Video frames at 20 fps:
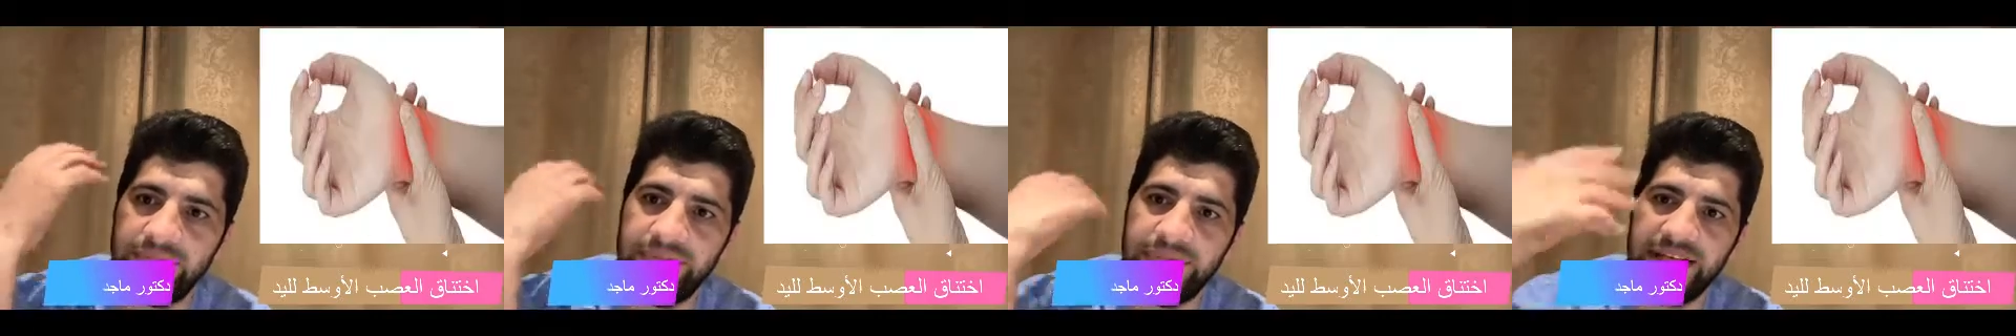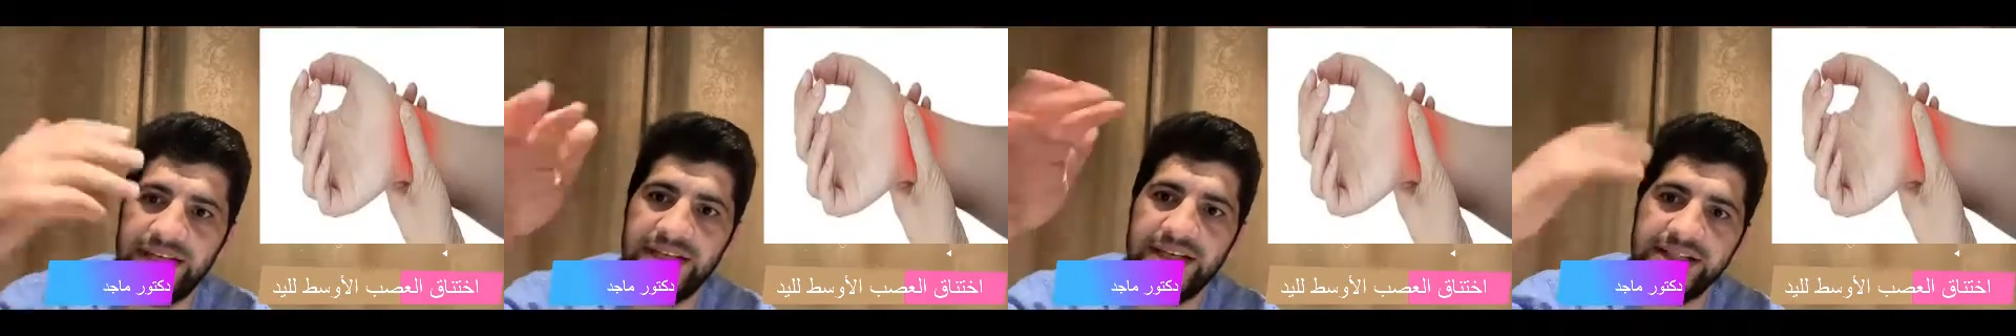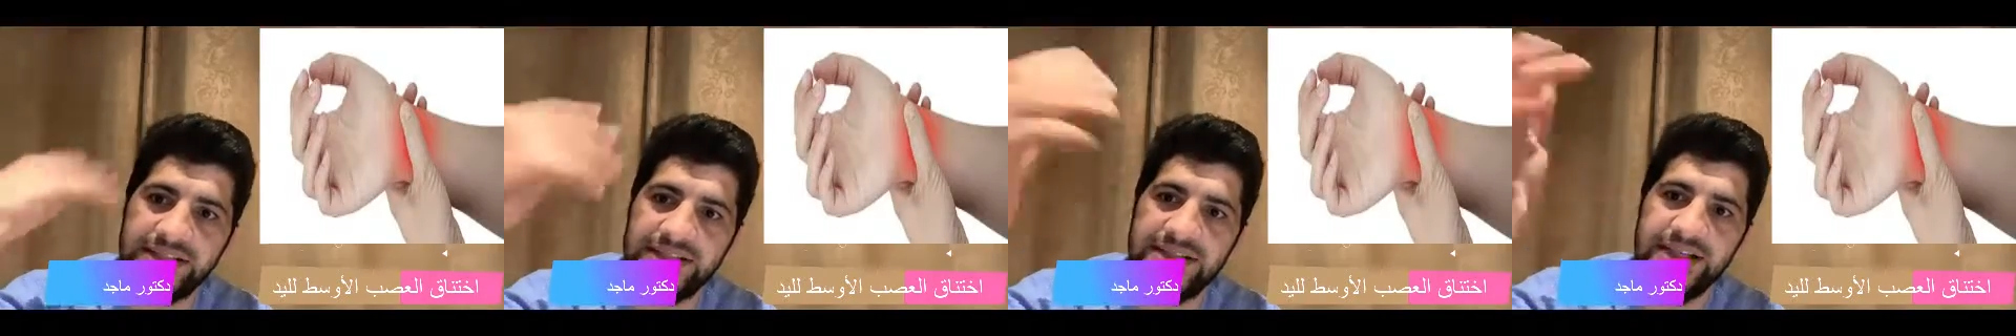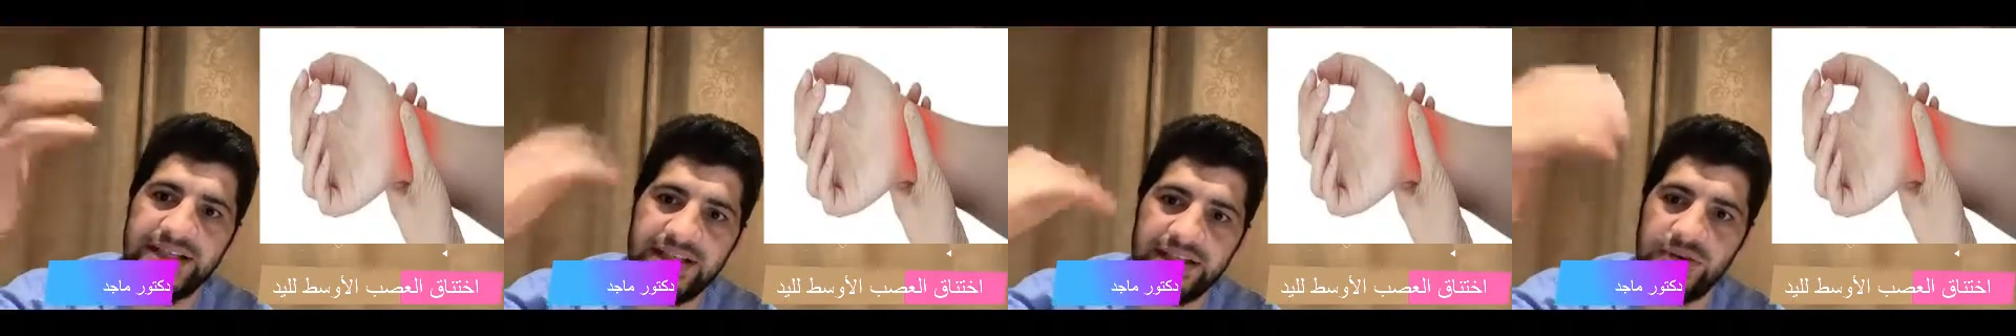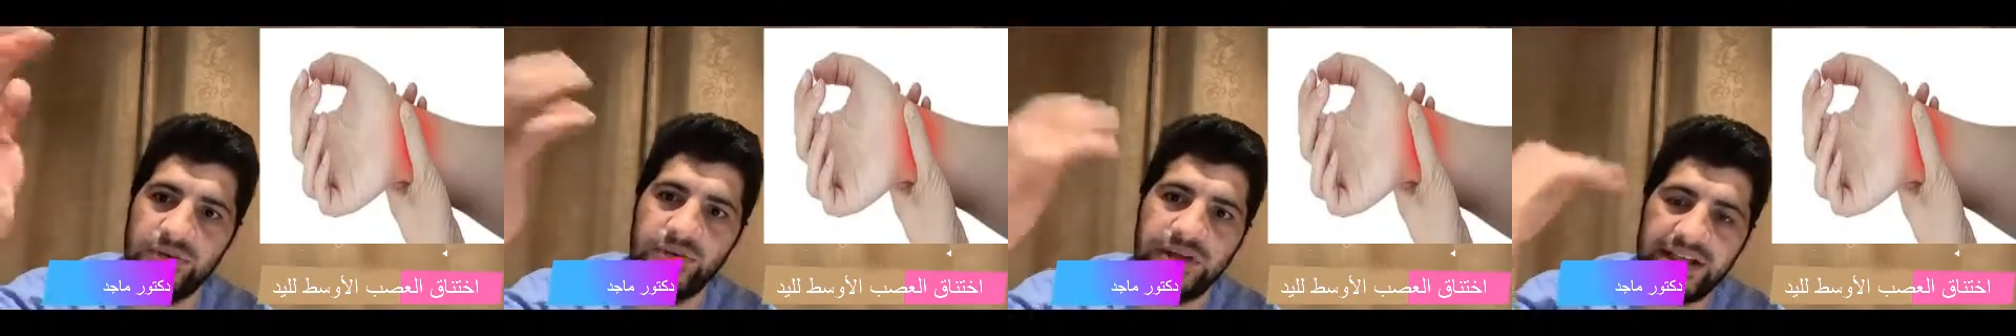بيهز
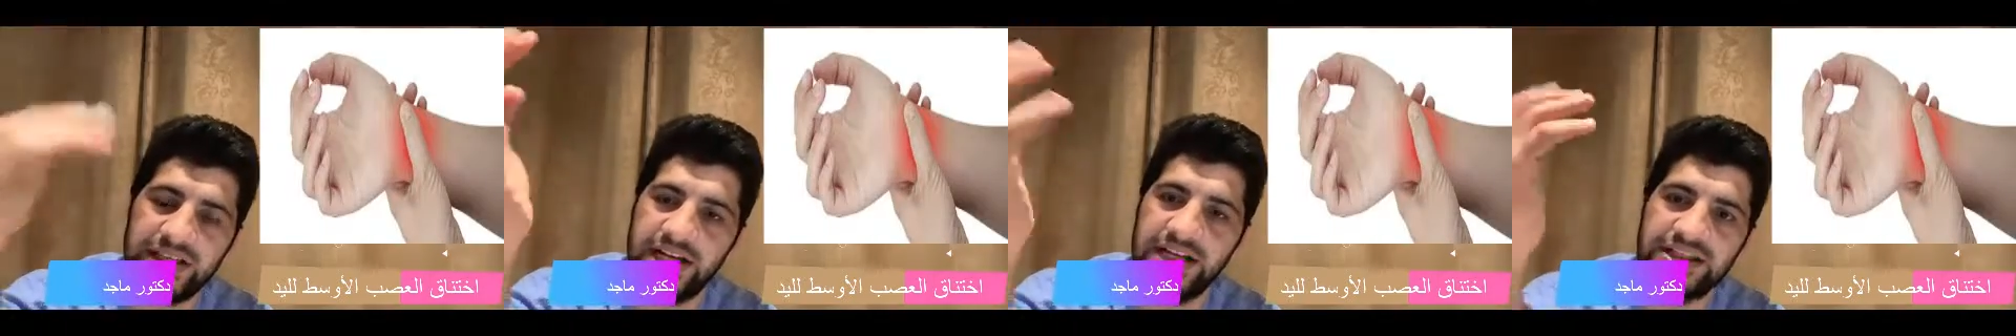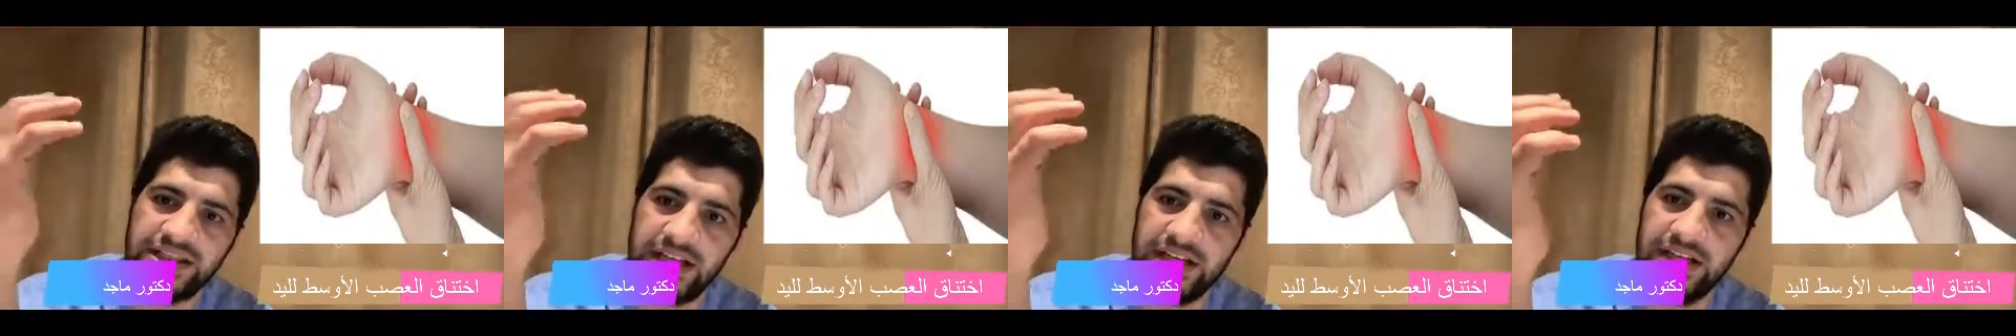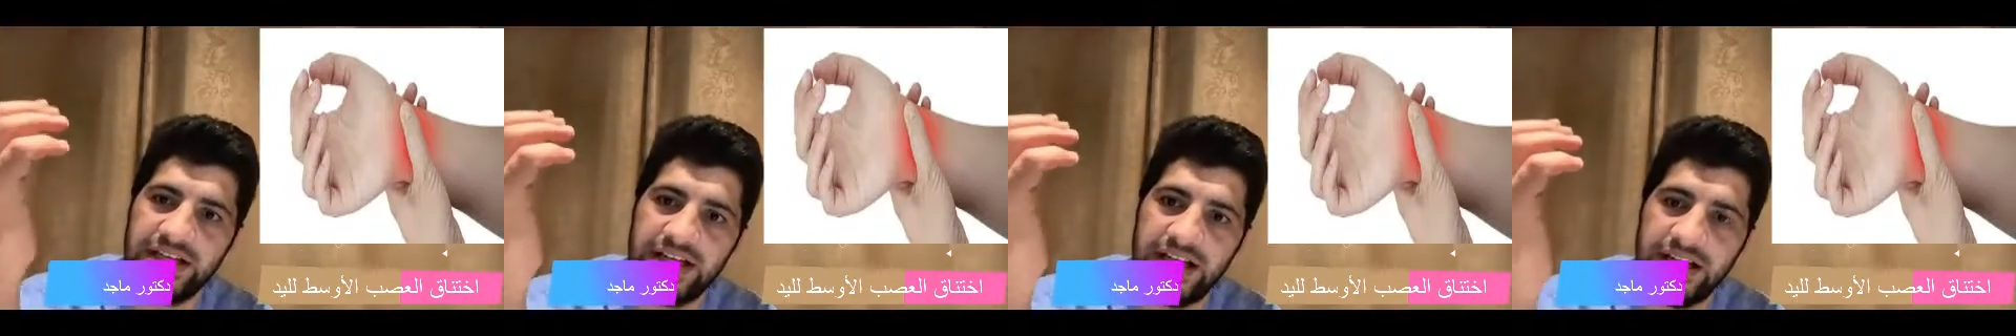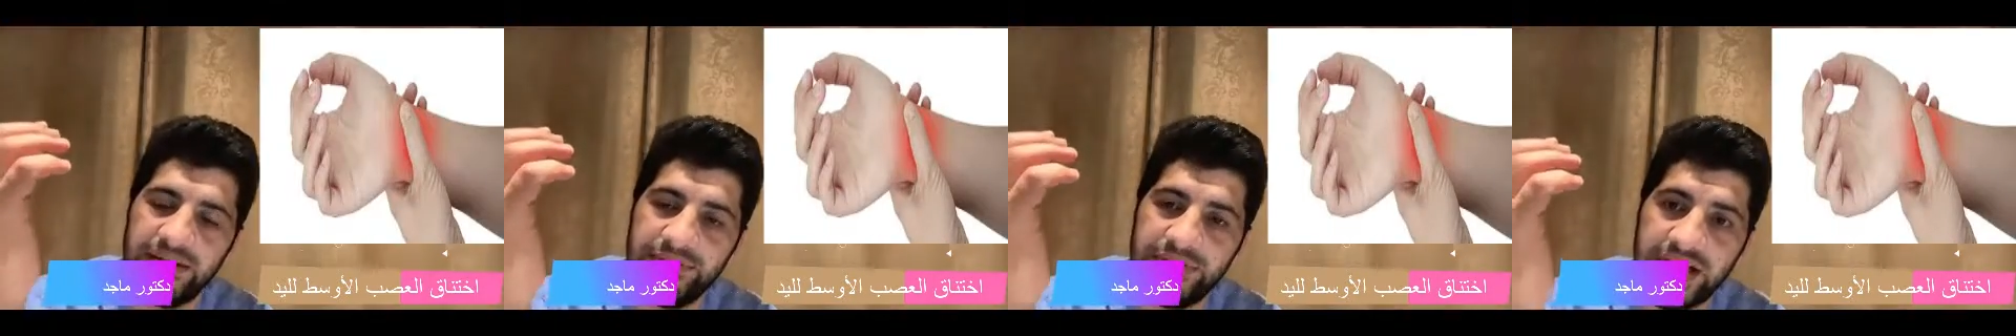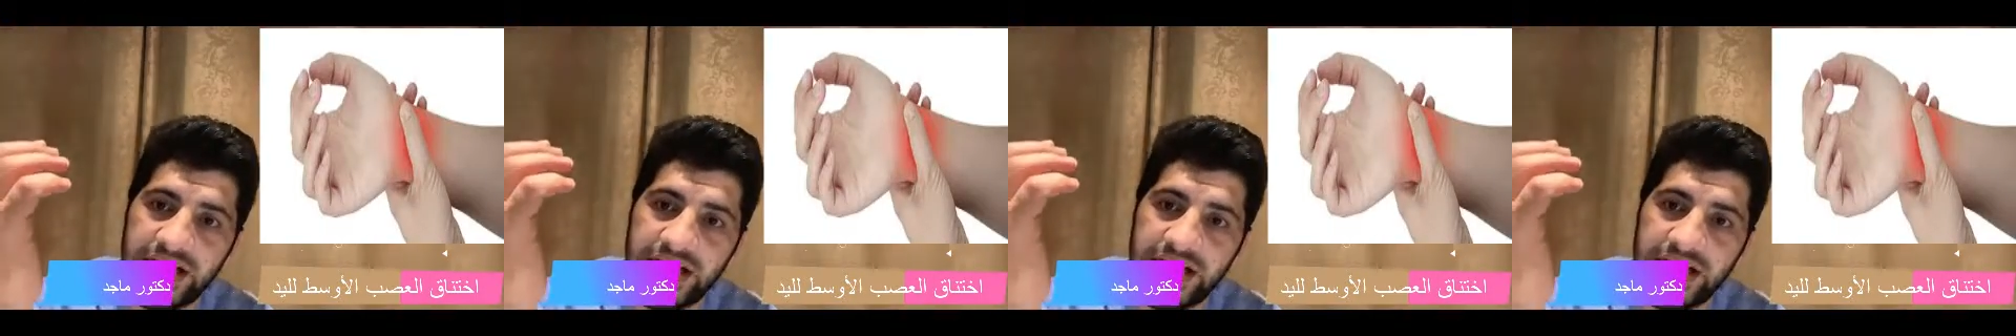ايده كده عشان الالم